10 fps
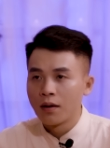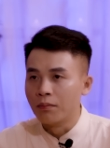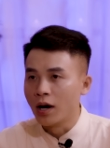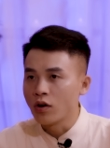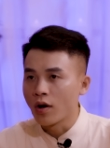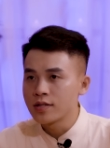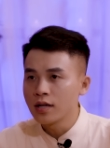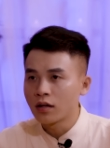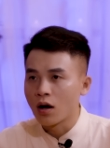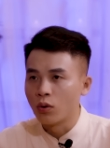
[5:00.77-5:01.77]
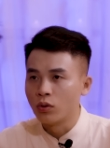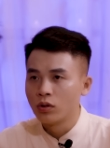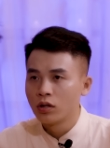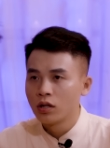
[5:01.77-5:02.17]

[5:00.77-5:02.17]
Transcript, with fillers: Mới nói dứt câu,